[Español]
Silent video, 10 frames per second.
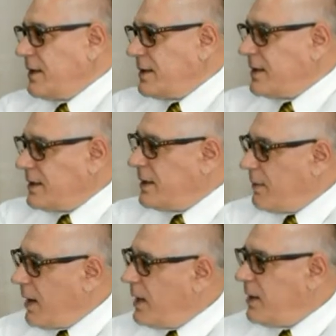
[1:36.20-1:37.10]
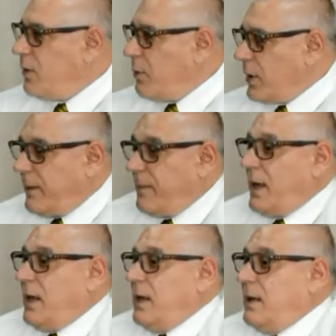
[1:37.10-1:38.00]
siente mal, digo,
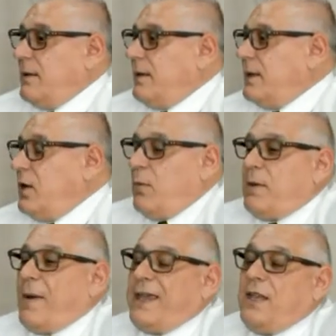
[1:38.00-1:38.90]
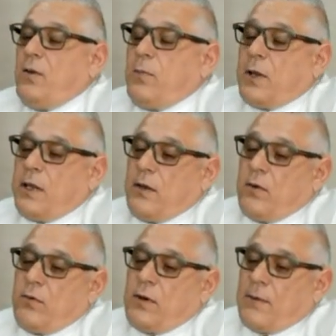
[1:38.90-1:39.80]
porque... Eh, digo, me imagino,
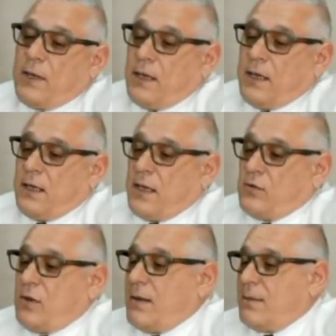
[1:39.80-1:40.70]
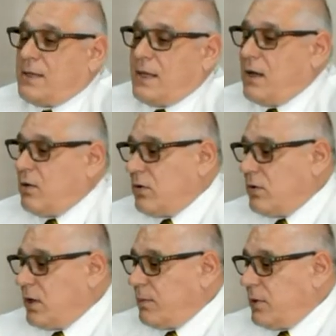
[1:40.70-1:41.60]
porque un habitante de esta ciudad, más allá de
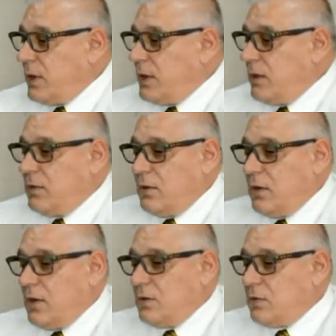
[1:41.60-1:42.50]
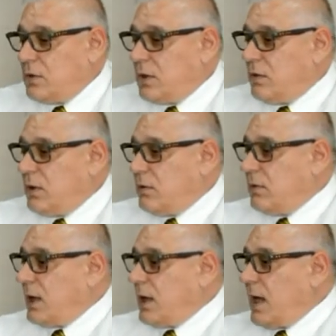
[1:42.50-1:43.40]
los colores políticos, sus
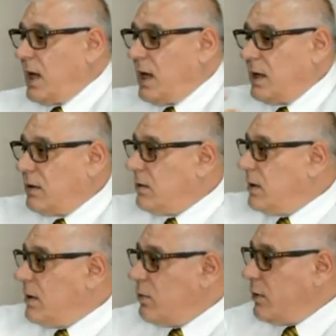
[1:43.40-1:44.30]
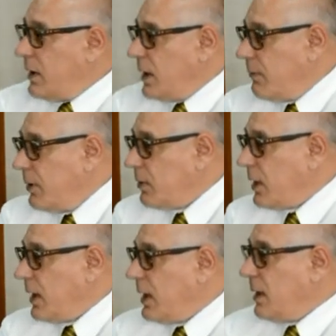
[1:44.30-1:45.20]
hijos estudian acá, juegan a la
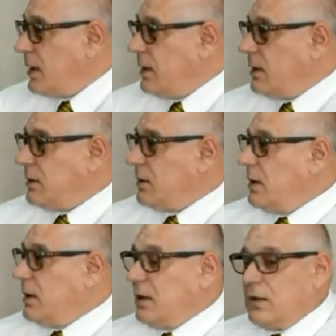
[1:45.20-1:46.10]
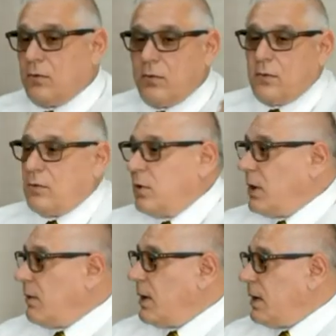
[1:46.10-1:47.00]
pelota acá. Totalmente.
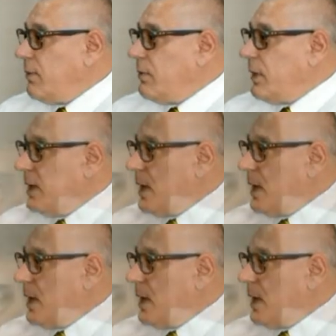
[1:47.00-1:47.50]
Su, mujer va a la